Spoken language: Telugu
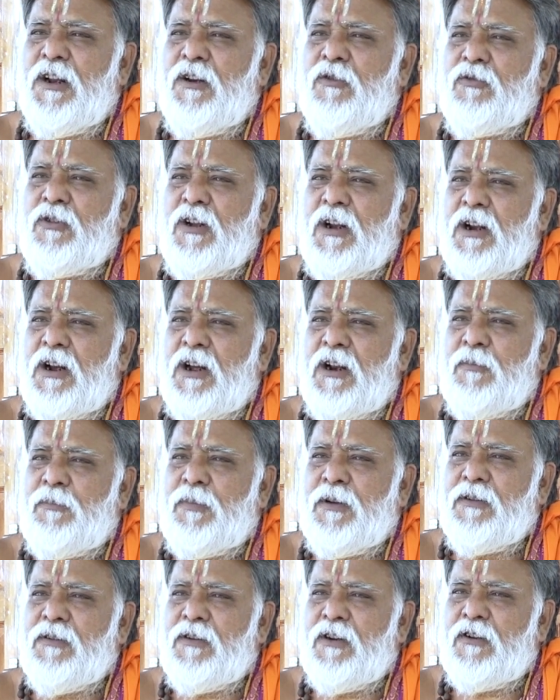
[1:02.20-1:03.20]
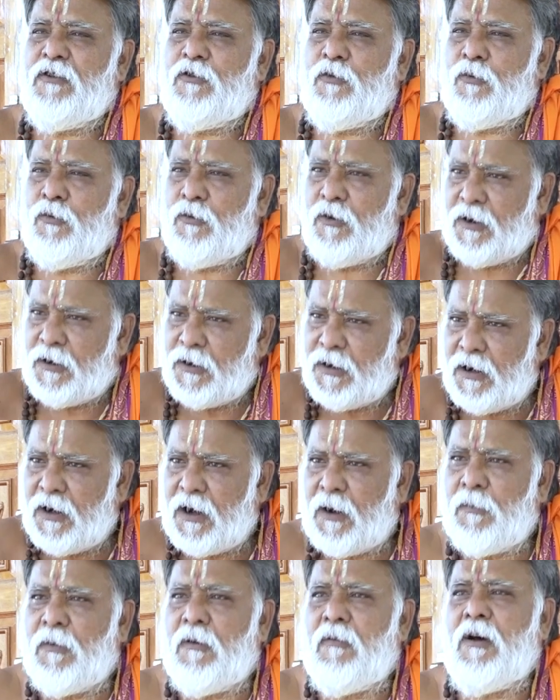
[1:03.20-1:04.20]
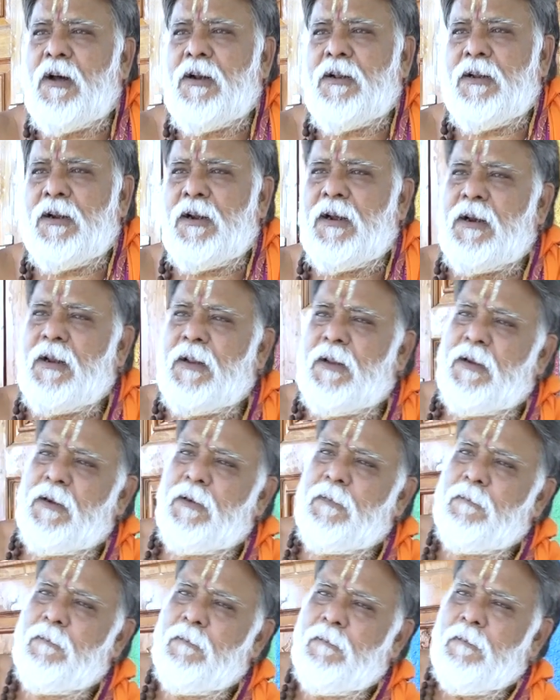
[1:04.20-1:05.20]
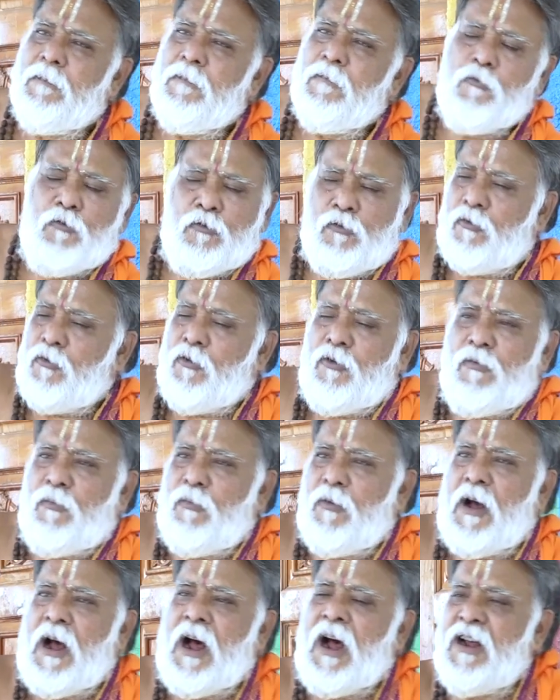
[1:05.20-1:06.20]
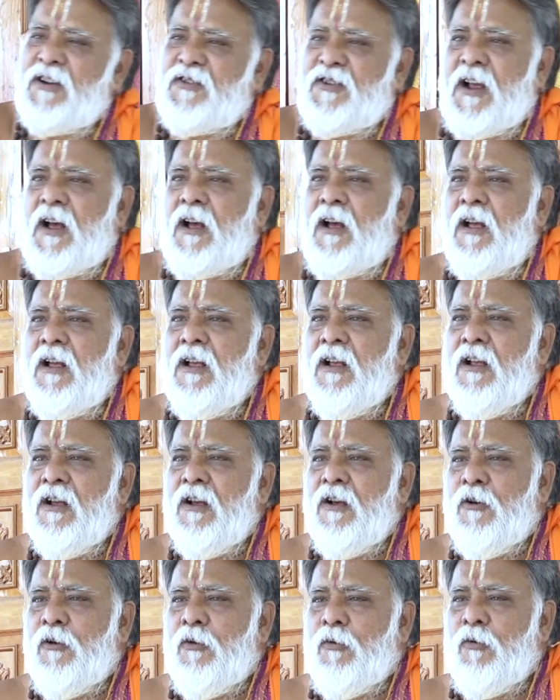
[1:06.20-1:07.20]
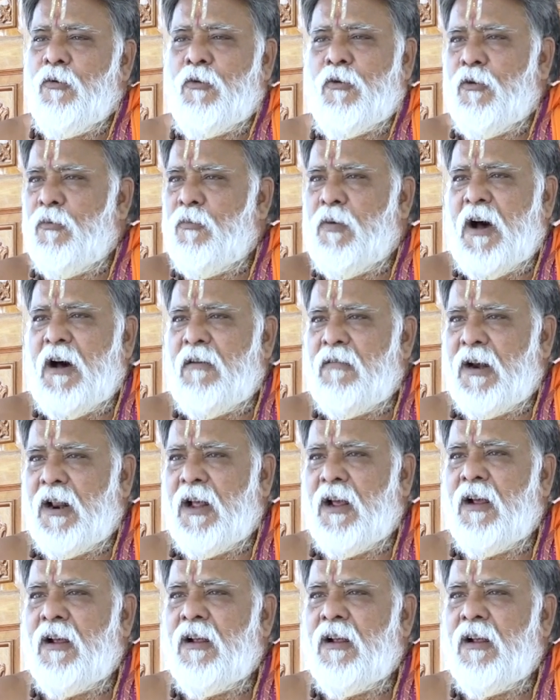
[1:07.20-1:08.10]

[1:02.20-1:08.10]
నేను సంకల్పం చేసుకున్నదే అమ్మవారి దగ్గర అది ఇంకో ఆశ ఇంకో భావన